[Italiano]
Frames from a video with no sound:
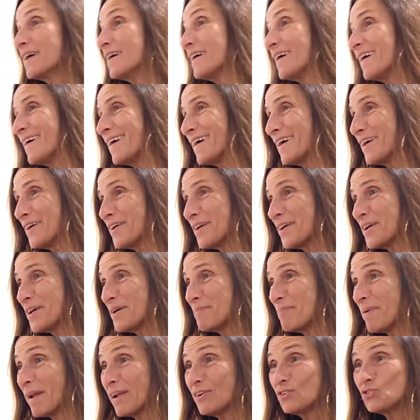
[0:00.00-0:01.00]
è eh,
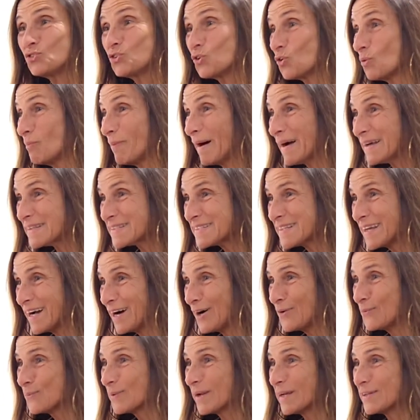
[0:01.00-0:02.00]
per antonomasia
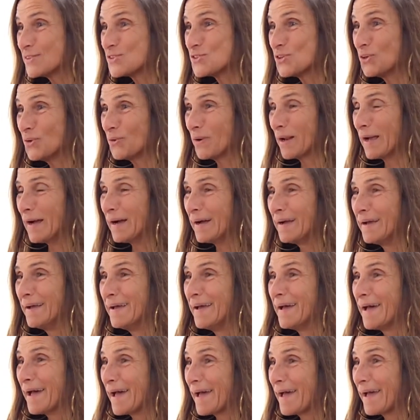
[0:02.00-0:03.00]
una zona
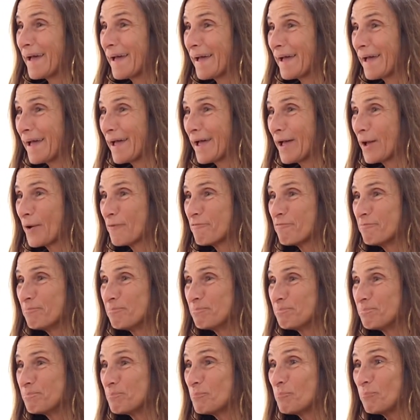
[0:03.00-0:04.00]
eh,
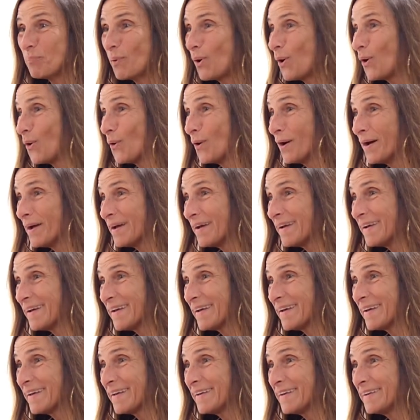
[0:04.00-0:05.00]
un po'
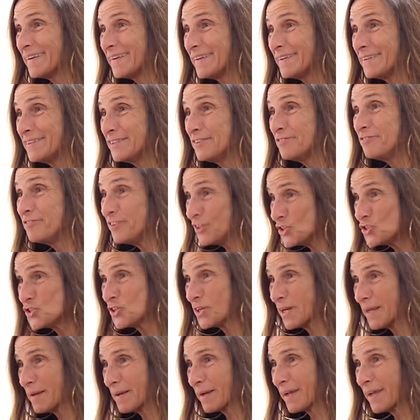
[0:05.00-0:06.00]
eh,
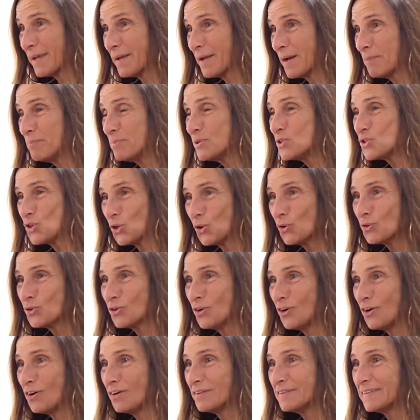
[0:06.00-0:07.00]
difficile che ha
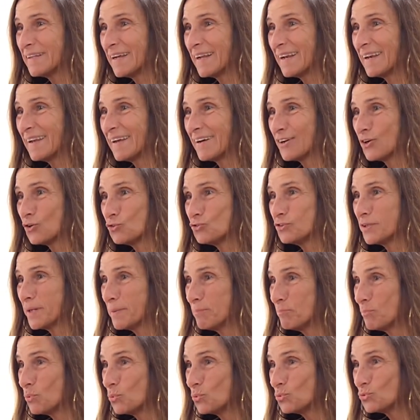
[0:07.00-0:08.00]
bisogno del
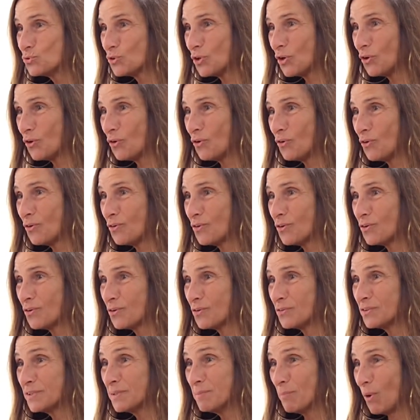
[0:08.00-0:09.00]

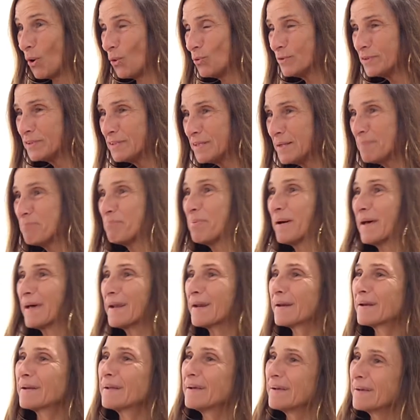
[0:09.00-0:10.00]
contributo di molti
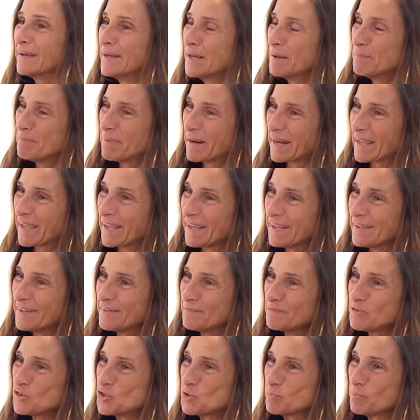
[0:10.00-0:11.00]
per,
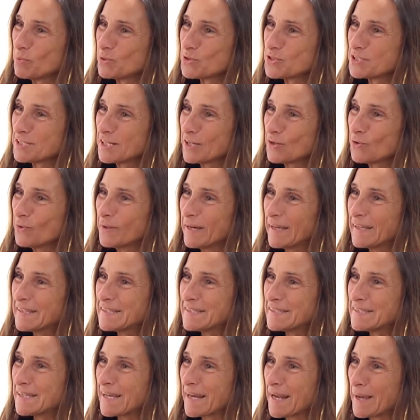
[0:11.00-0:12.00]
perché ci possano
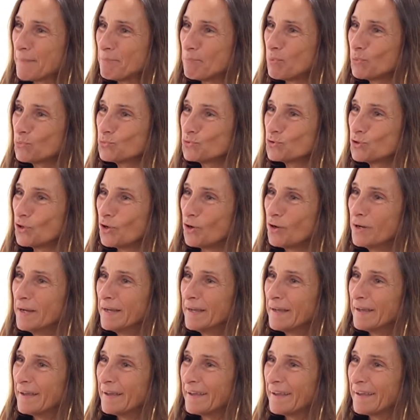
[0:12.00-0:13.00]
essere appunto
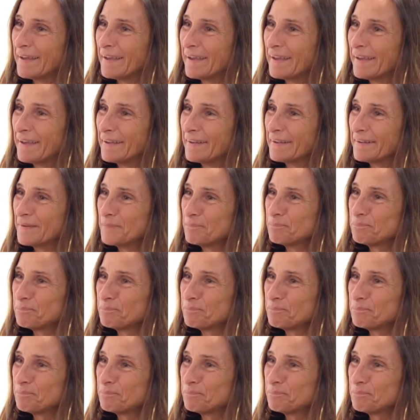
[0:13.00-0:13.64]
eh,